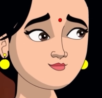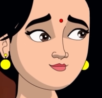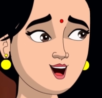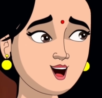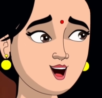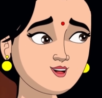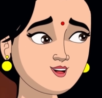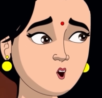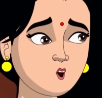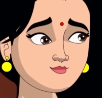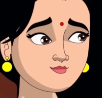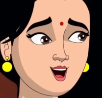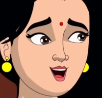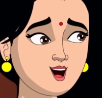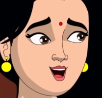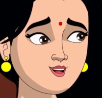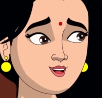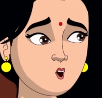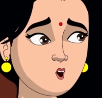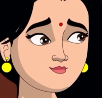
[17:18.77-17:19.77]
உங்ககிட்ட
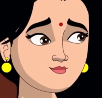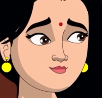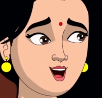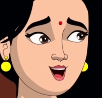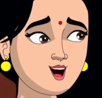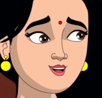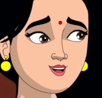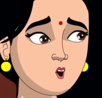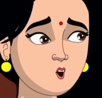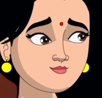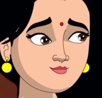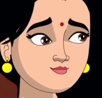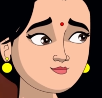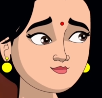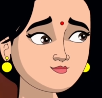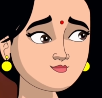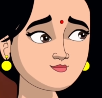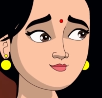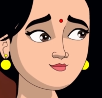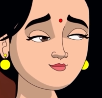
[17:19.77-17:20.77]
இருந்து நான் எதிர்பார்த்துட்டு
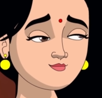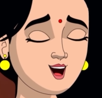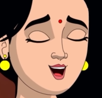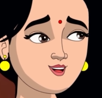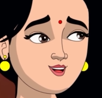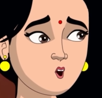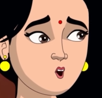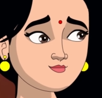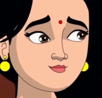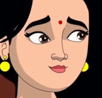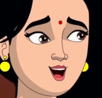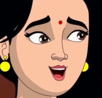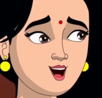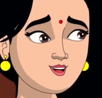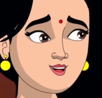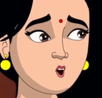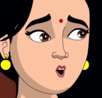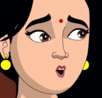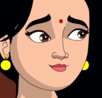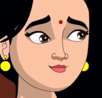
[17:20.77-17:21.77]
இருக்கிறது இந்த
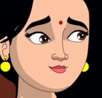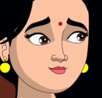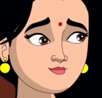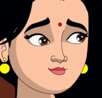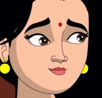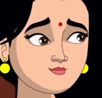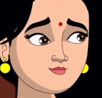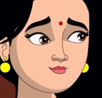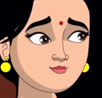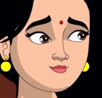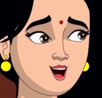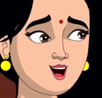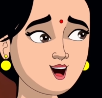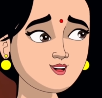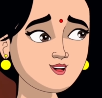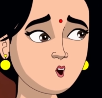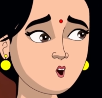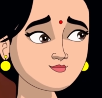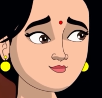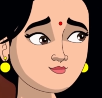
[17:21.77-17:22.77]
பாராட்டு இல்லைங்க
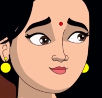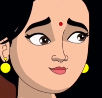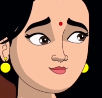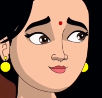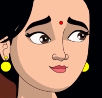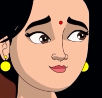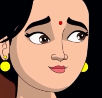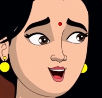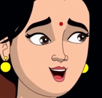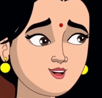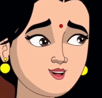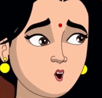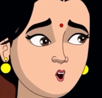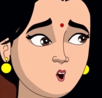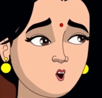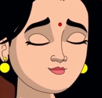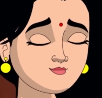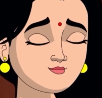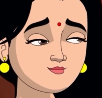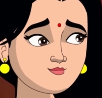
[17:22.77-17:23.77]
சிரிப்பு அது
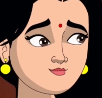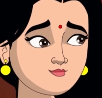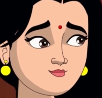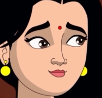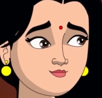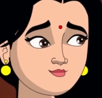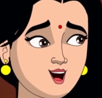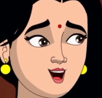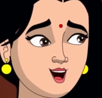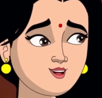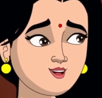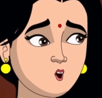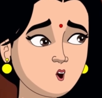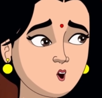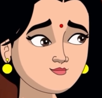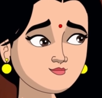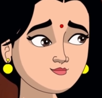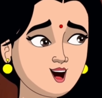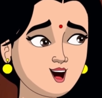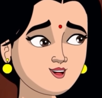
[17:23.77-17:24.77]
மட்டும்தான்
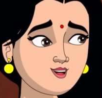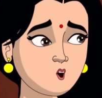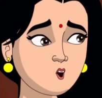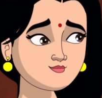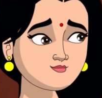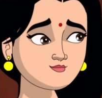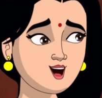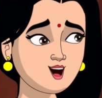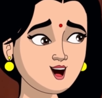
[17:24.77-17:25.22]
சிரிச்சுக்கிட்டே நீங்க